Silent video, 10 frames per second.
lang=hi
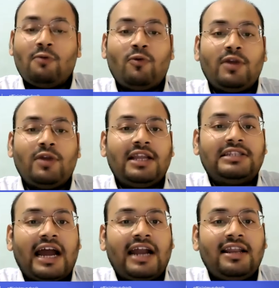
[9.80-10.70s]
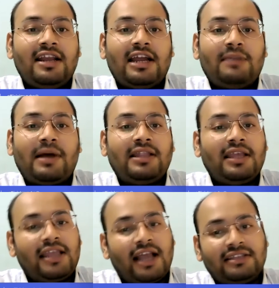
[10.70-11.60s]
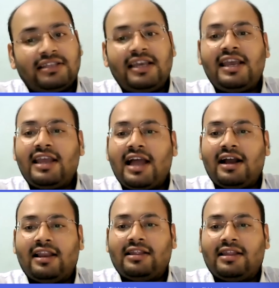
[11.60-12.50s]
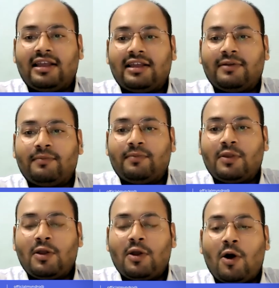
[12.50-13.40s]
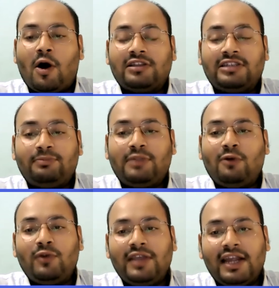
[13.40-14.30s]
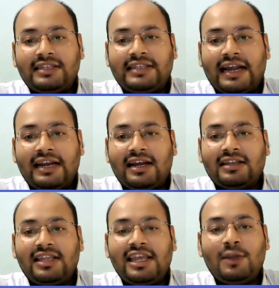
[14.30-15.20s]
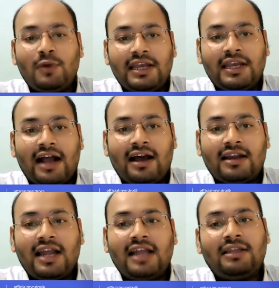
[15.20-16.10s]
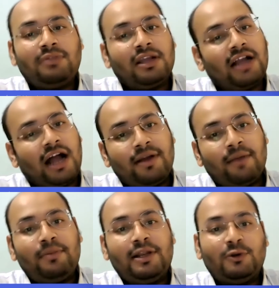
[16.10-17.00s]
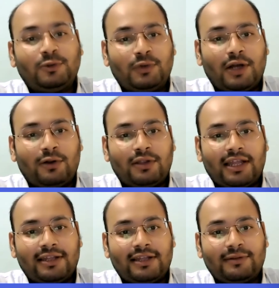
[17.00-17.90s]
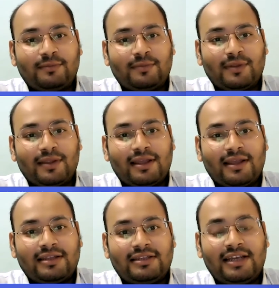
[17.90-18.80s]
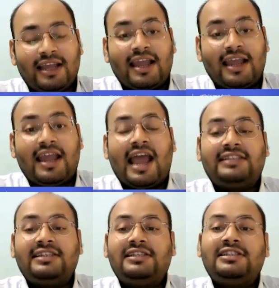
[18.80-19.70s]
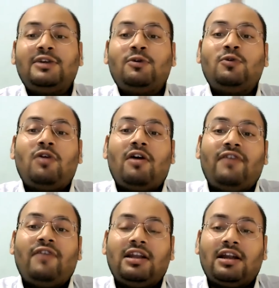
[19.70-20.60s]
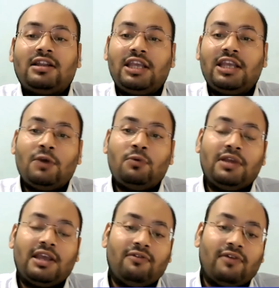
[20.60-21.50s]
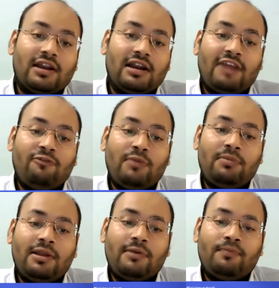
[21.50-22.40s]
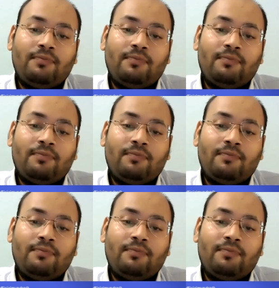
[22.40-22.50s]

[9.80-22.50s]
वो ये डिसाइड नहीं कर पाते क्या सही है क्या गलत है और जब तक वो ये डिसाइड करते हैं कि उन्हें क्या करना है तब तक काम कंप्लीट हो चुका होता है ठीक है ऐसी चीजें उनको अफेक्ट करती हैं उनके वर्क लाइफ में भी